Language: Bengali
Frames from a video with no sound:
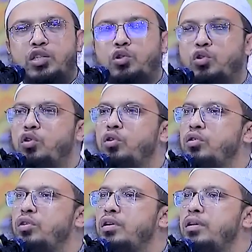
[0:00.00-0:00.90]
একটু
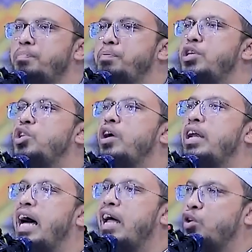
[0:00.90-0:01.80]

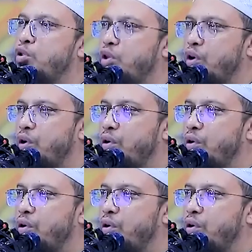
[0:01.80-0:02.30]
বিজয়ের আনন্দ